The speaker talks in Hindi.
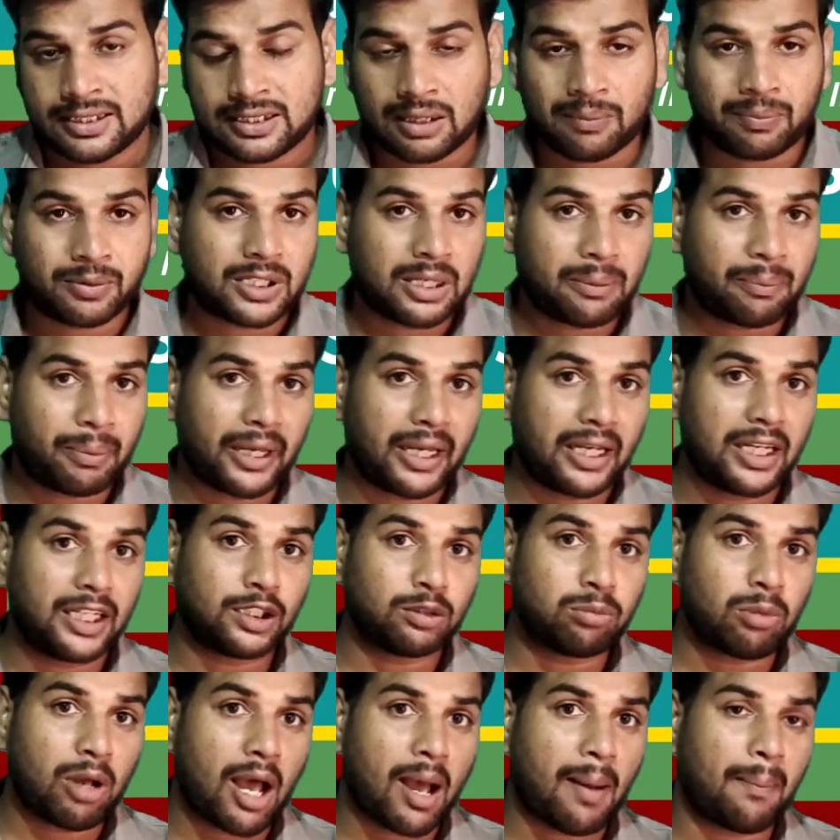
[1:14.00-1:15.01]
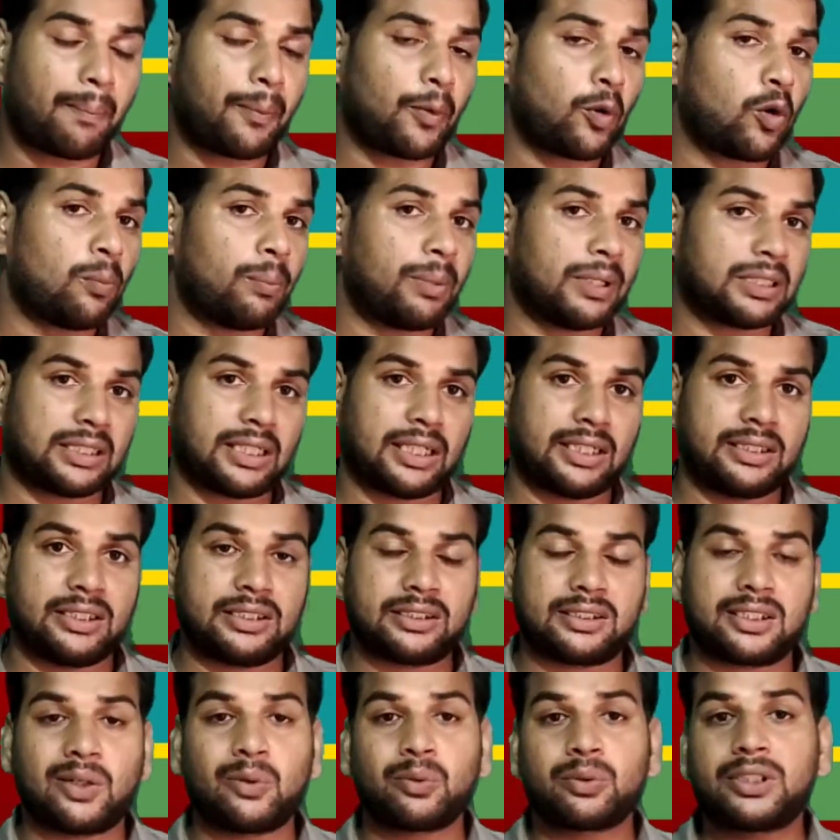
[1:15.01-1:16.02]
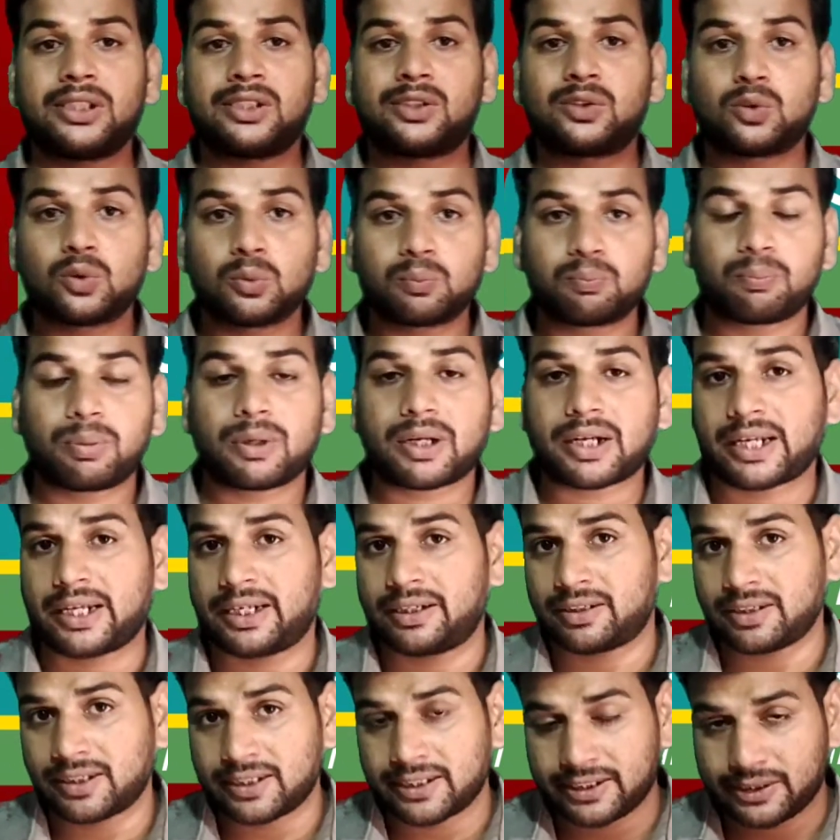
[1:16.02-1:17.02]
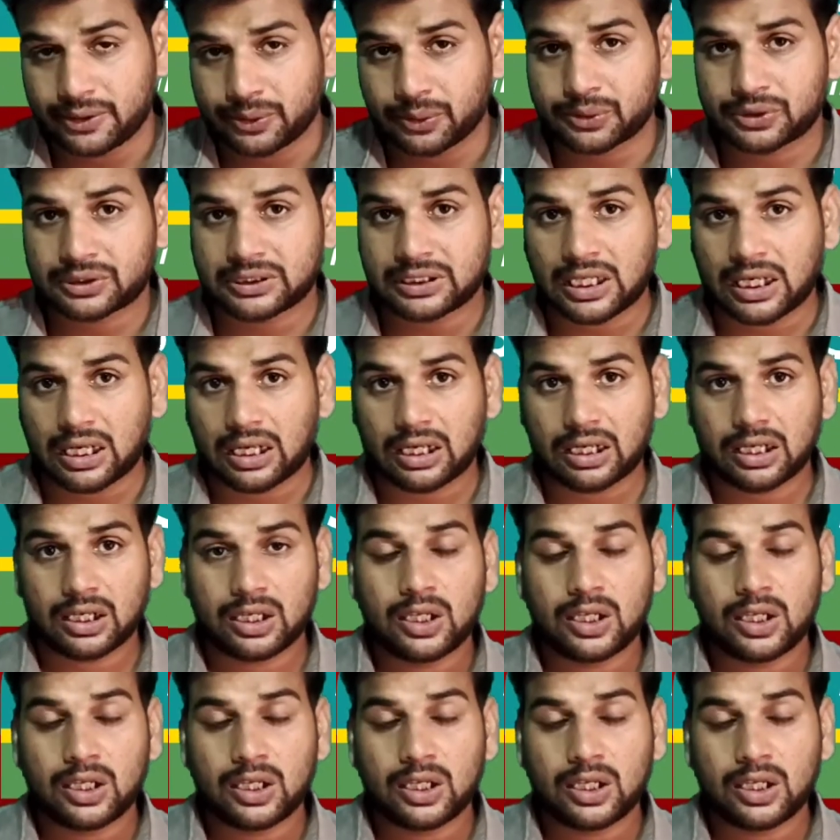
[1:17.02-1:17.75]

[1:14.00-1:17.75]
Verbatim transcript: सबसे पहले तो मैं आपको बता देता हूँ कि सुपर हैंड्रेड योजना